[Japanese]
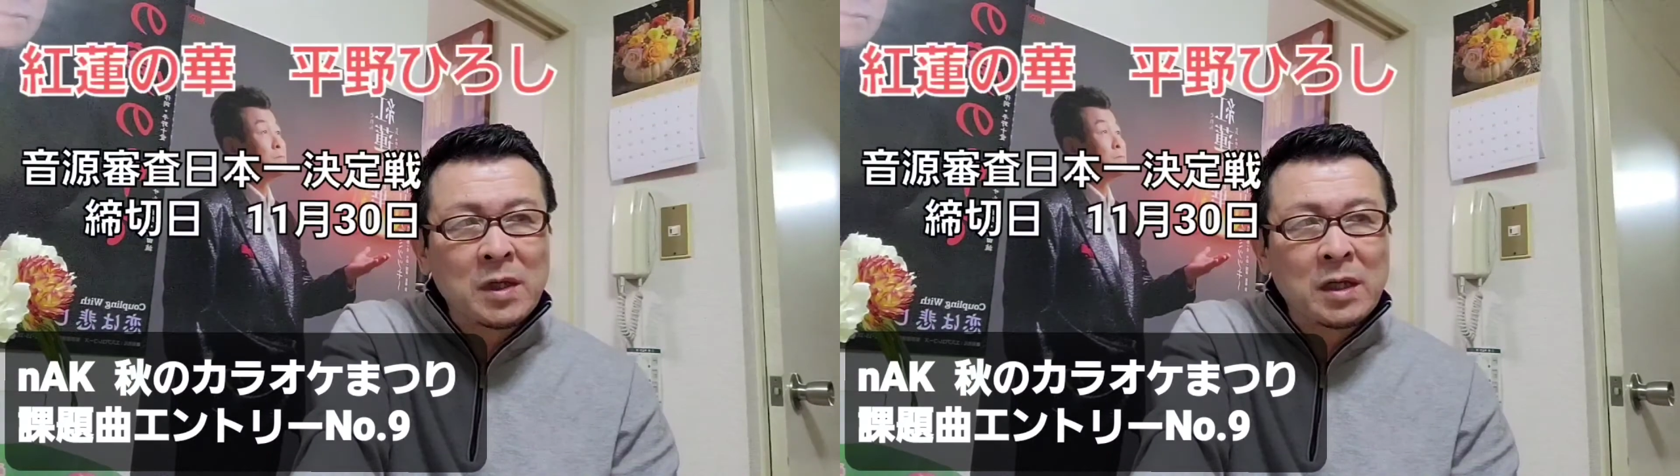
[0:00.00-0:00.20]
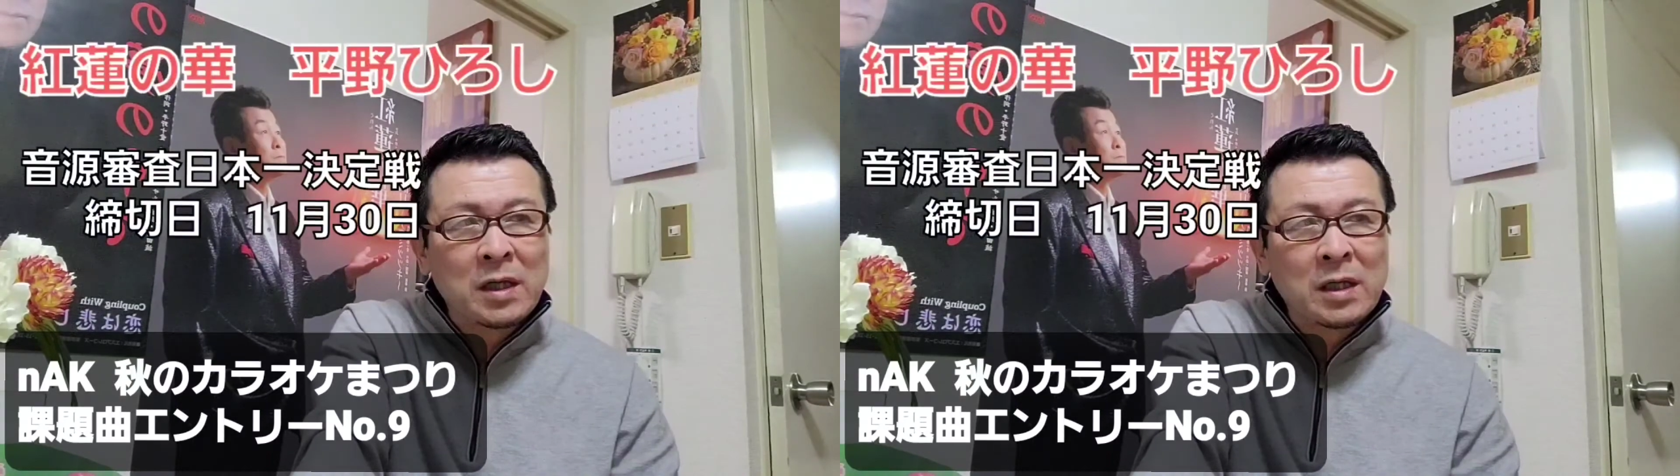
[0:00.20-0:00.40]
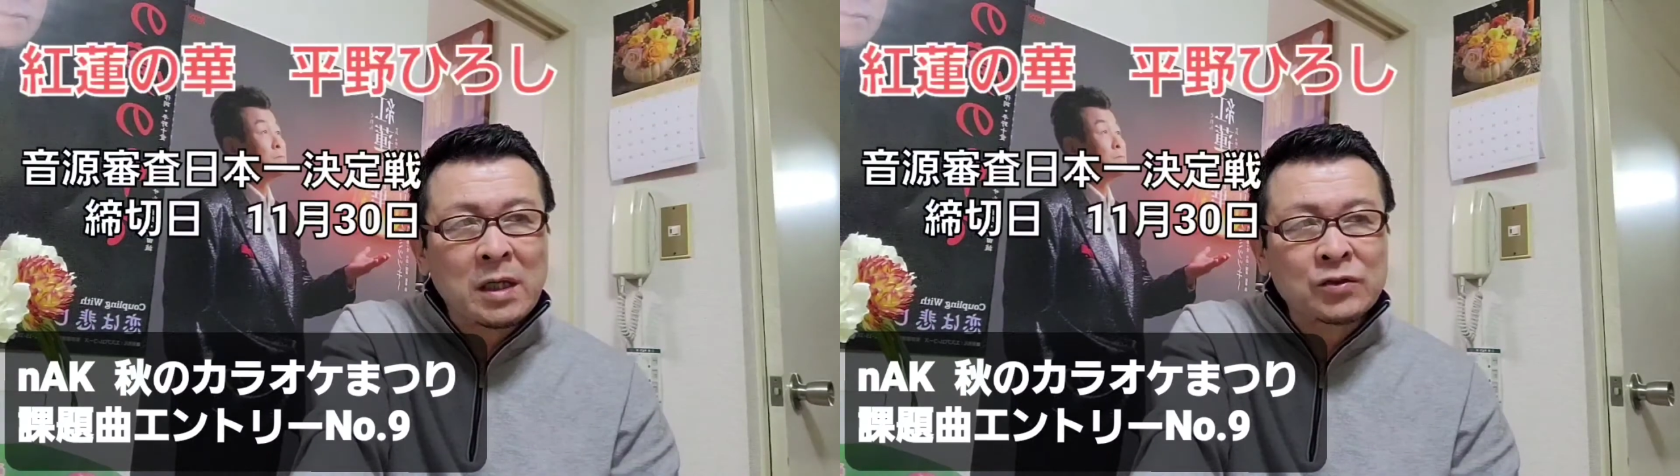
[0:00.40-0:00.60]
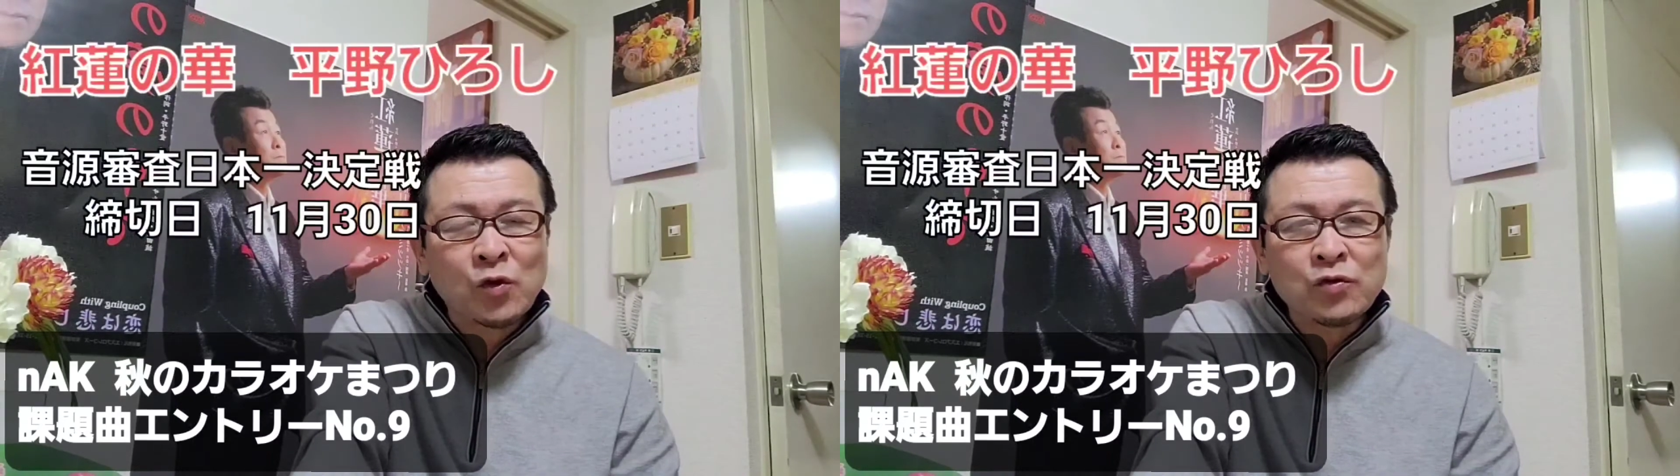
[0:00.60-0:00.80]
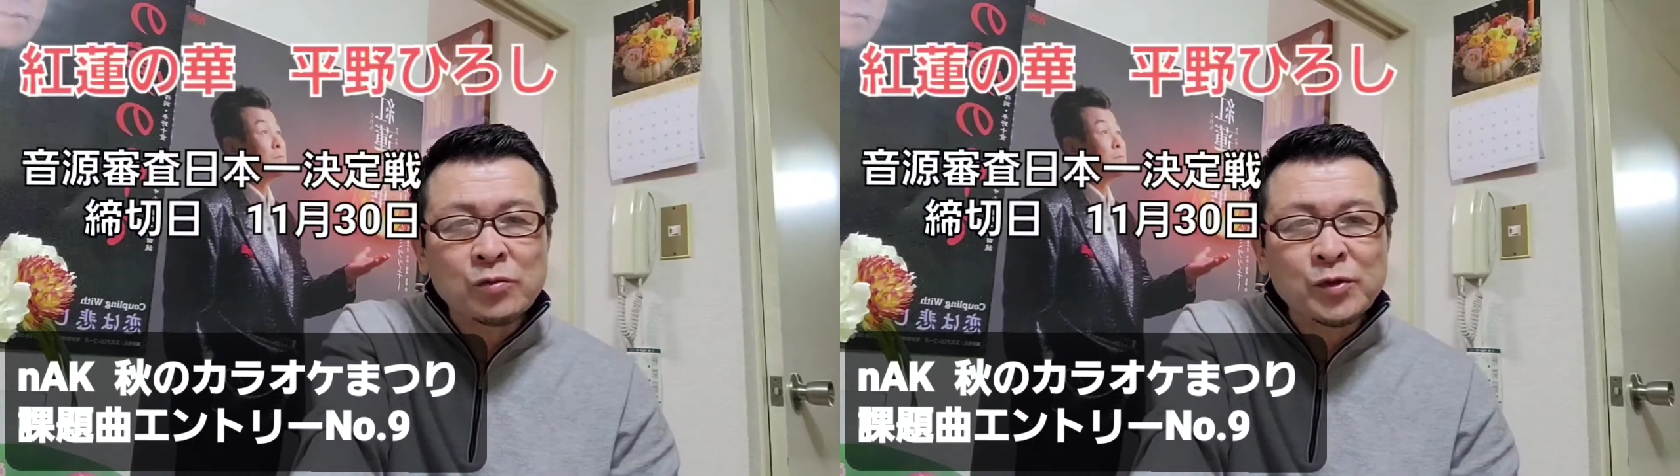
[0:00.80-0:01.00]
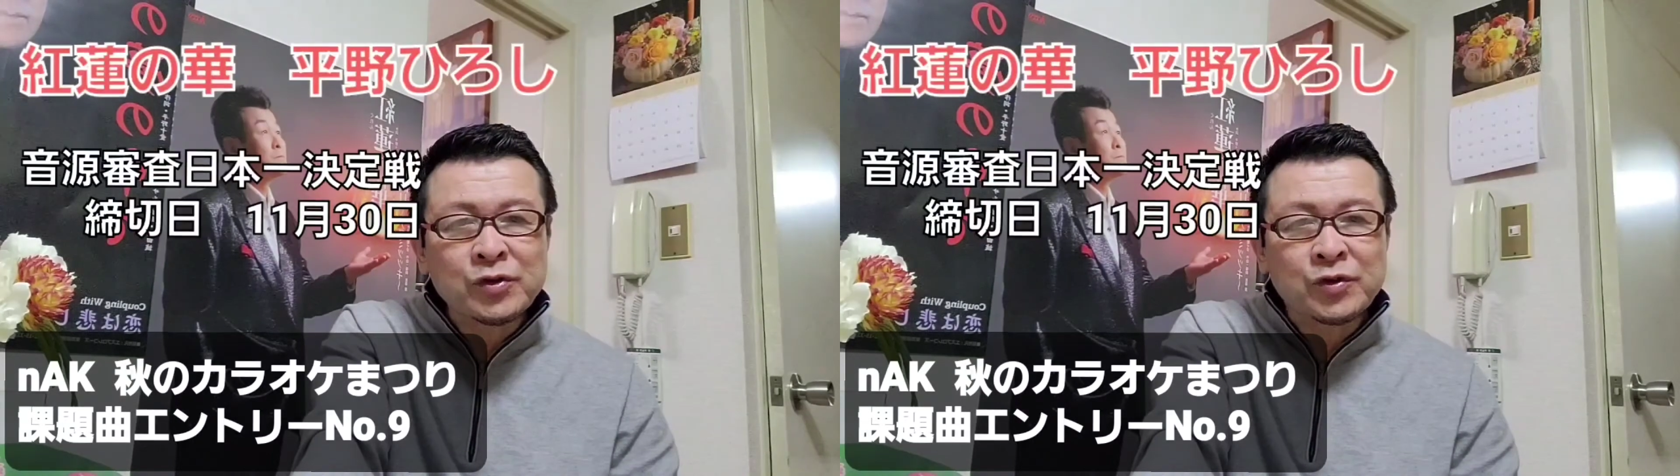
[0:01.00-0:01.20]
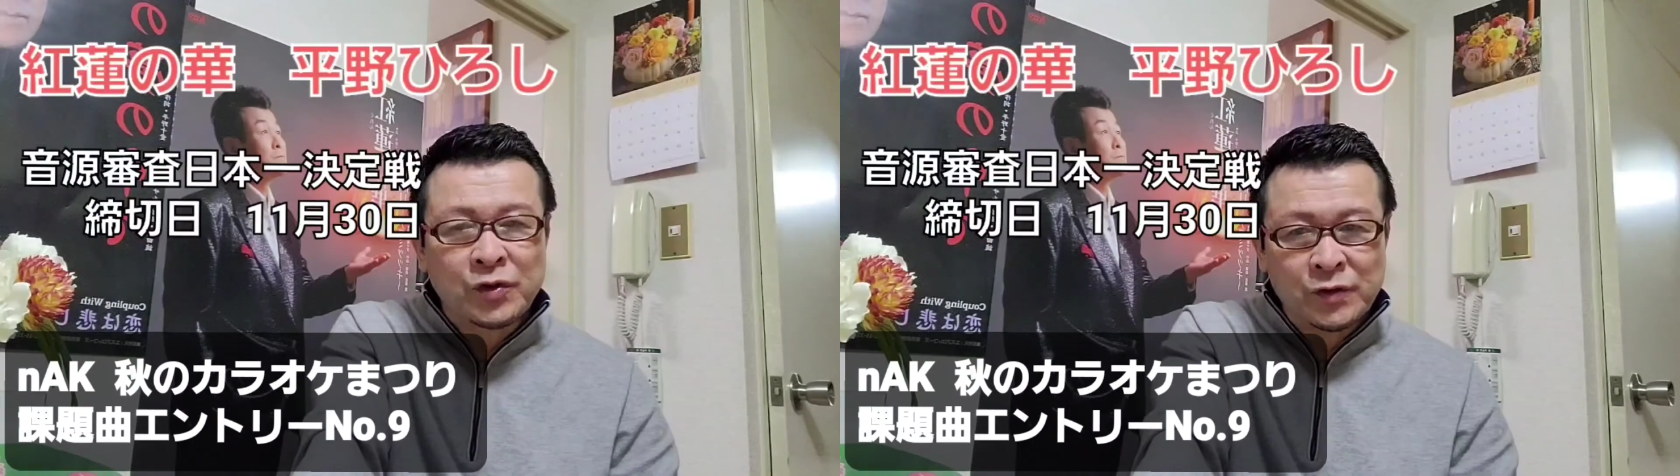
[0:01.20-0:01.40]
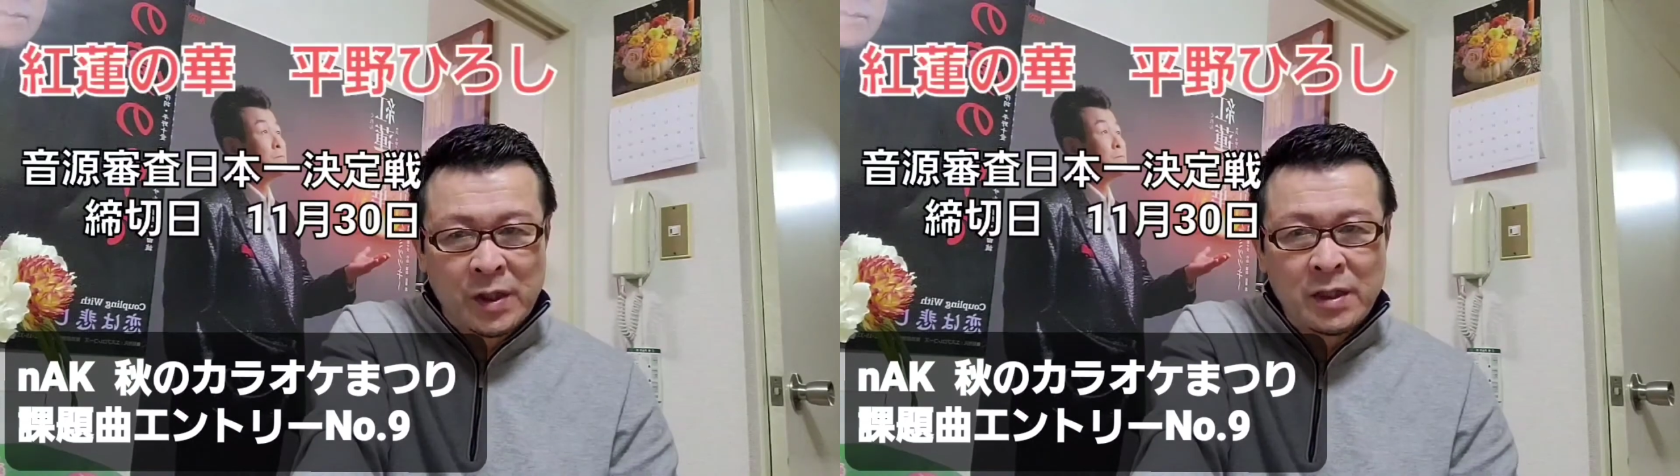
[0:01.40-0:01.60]
まあ、ソングブックっ
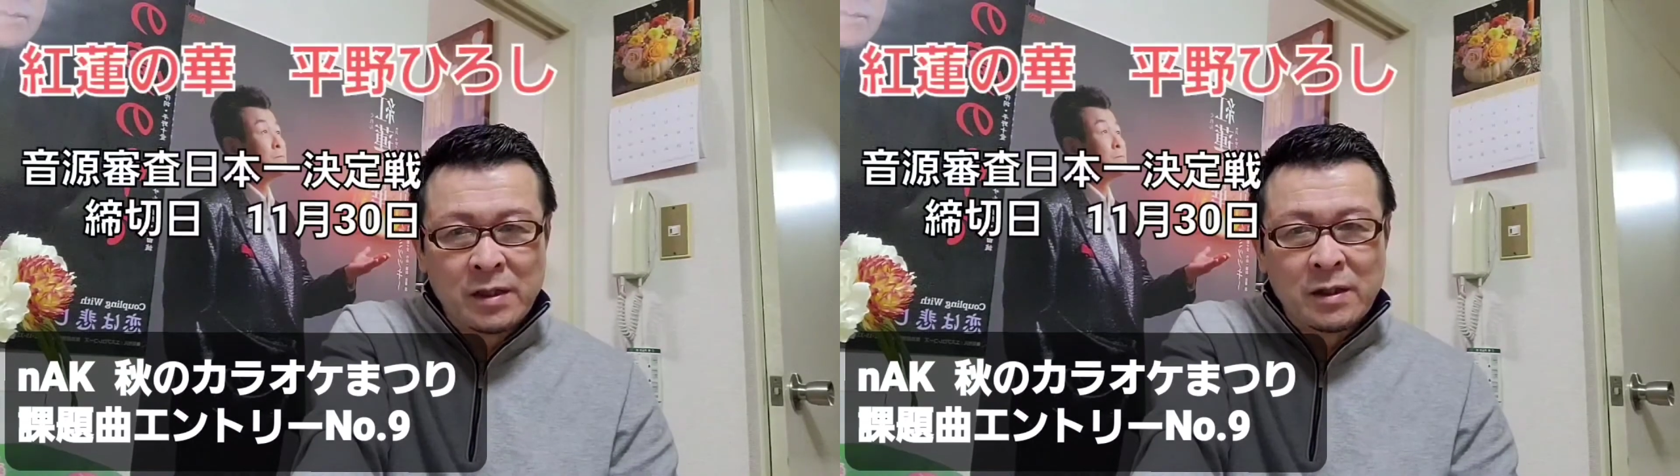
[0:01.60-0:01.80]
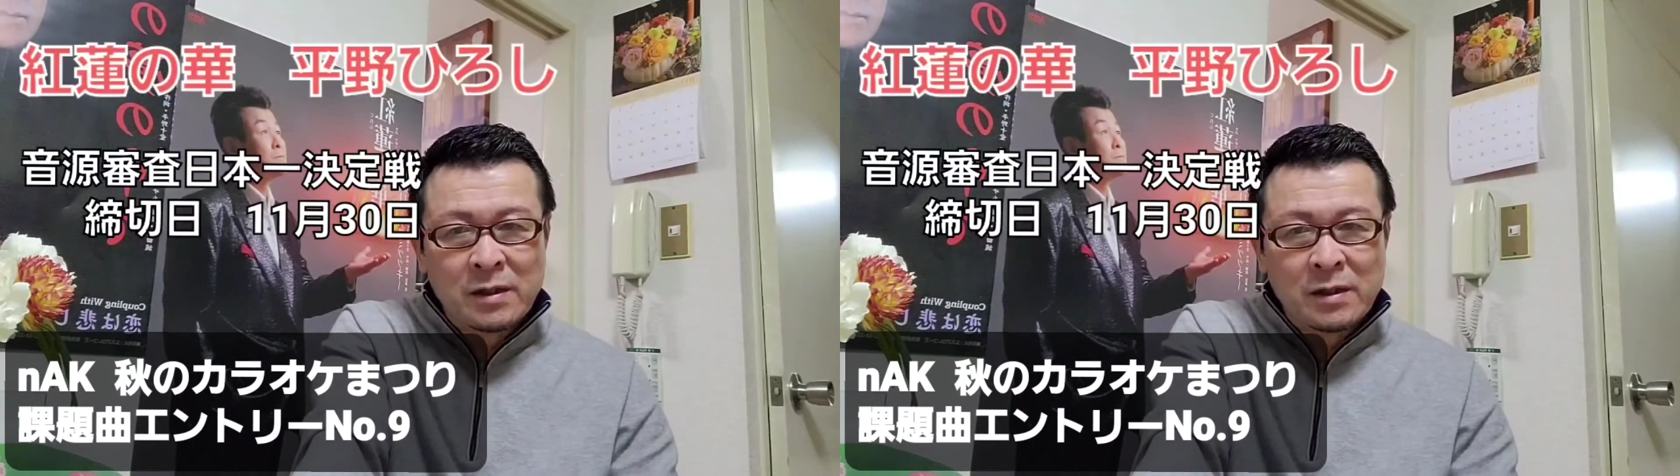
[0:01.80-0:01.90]
ていうね、